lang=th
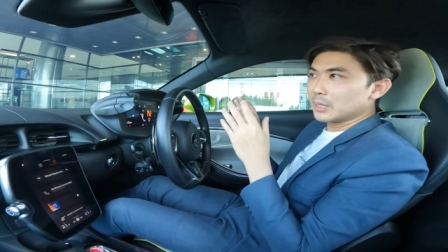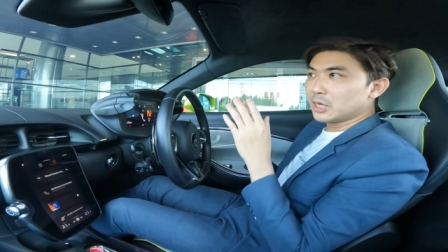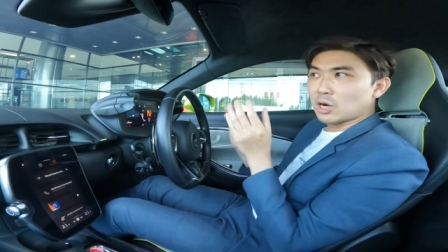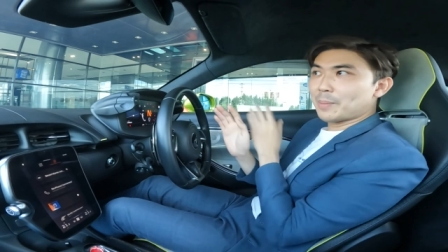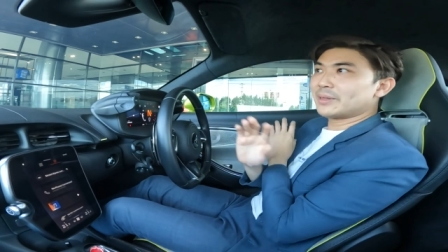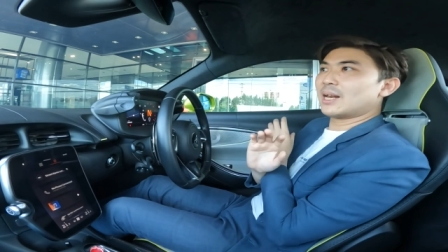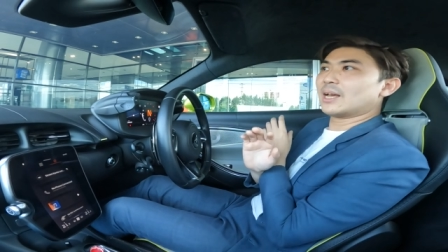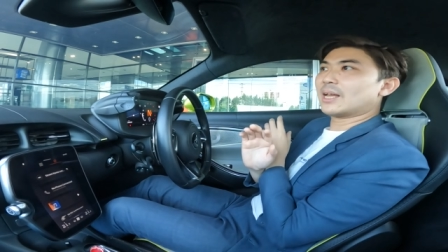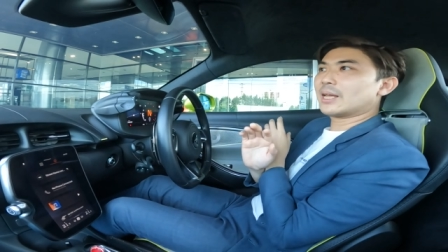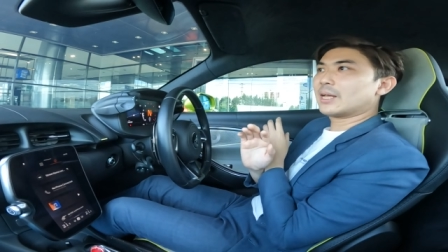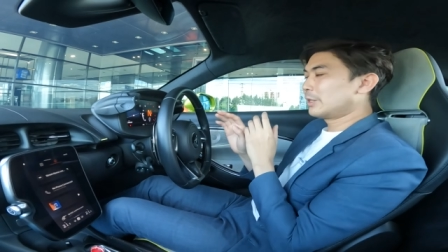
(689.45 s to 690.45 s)
100%เล
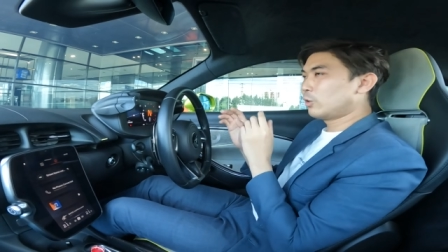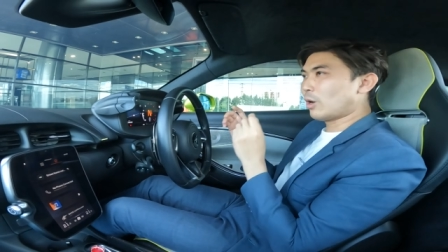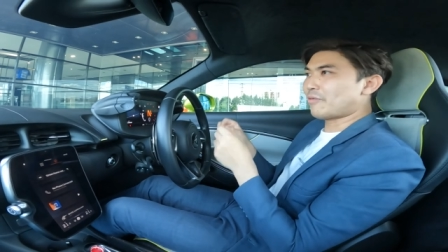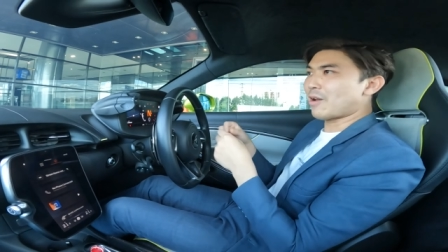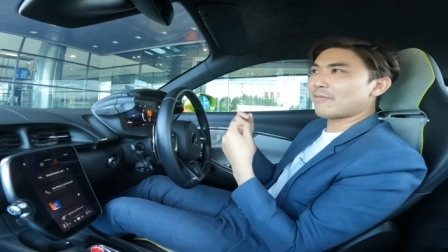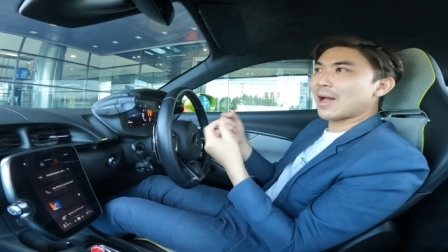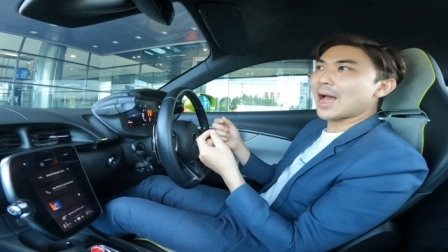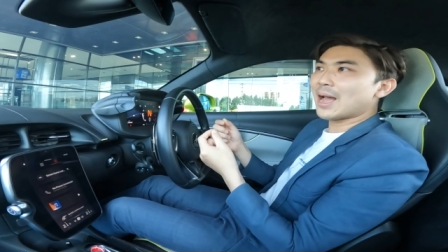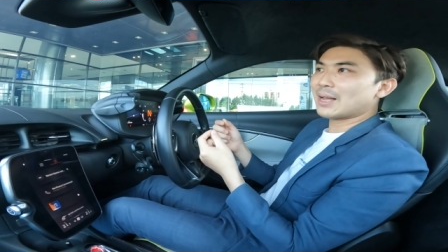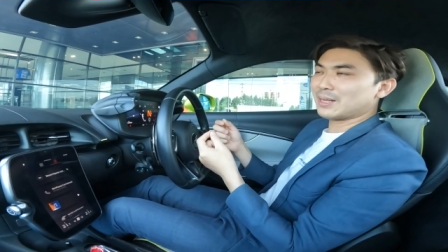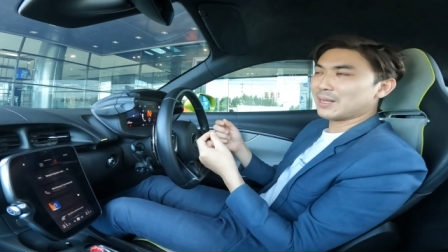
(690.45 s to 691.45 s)
ย ส่วนไฟฟ้า
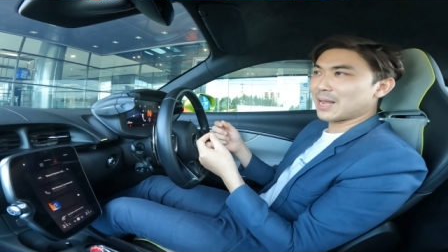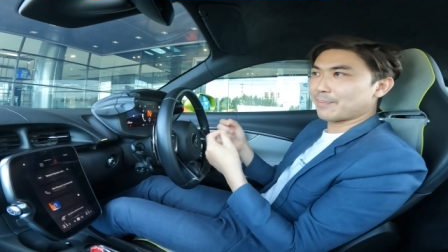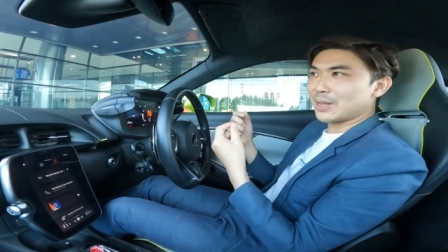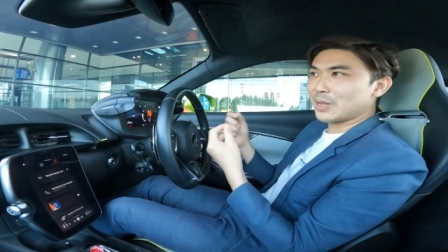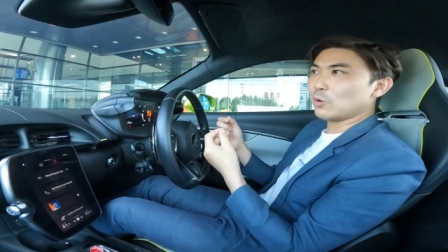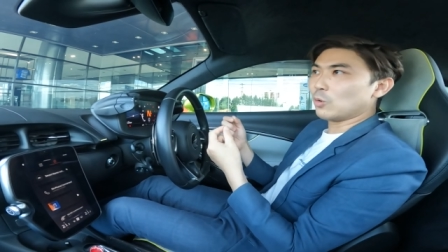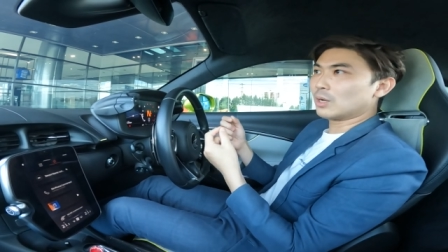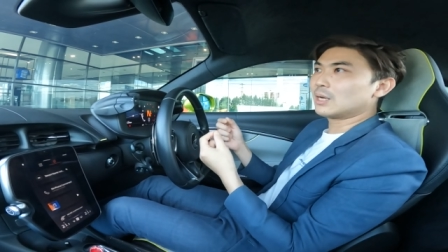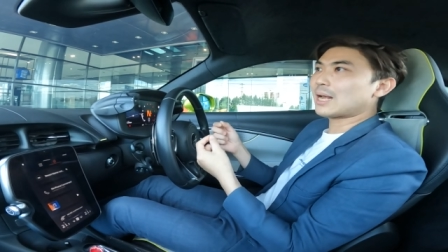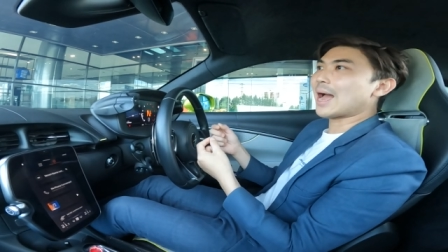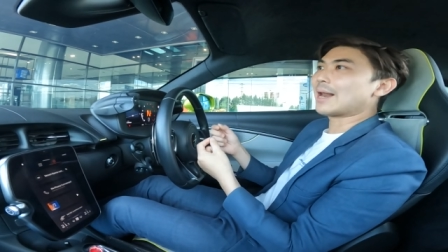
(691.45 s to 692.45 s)
ยังมีอยู่
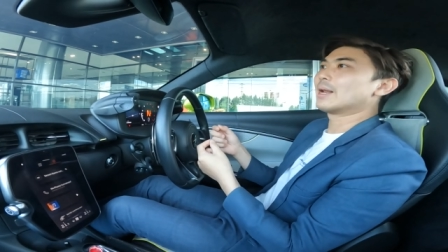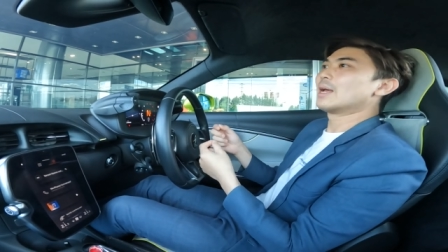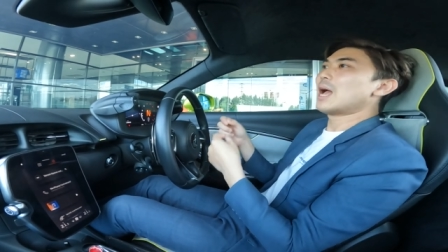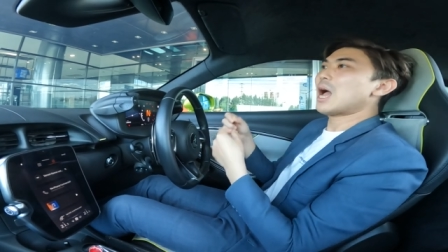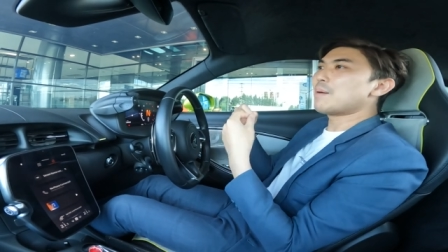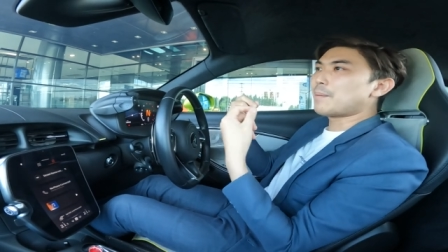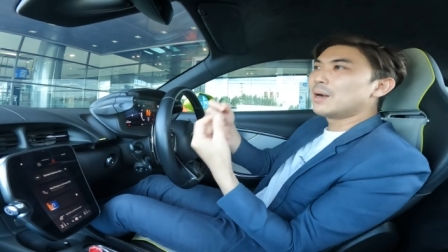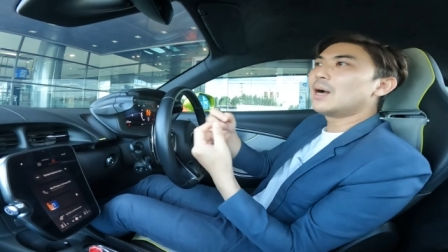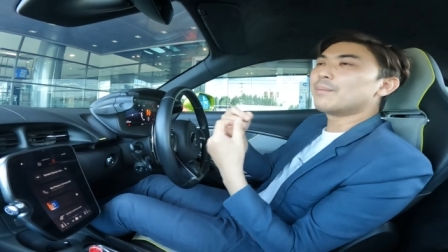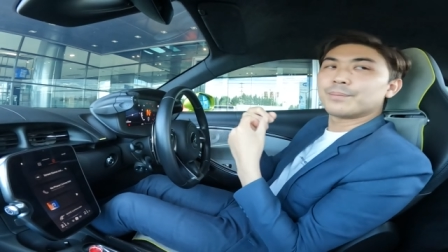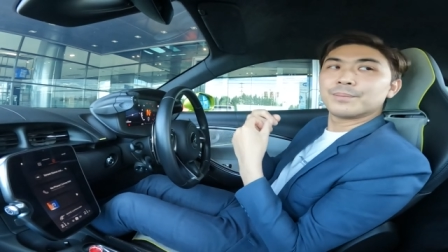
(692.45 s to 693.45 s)
คือการเอามาเพิ่ม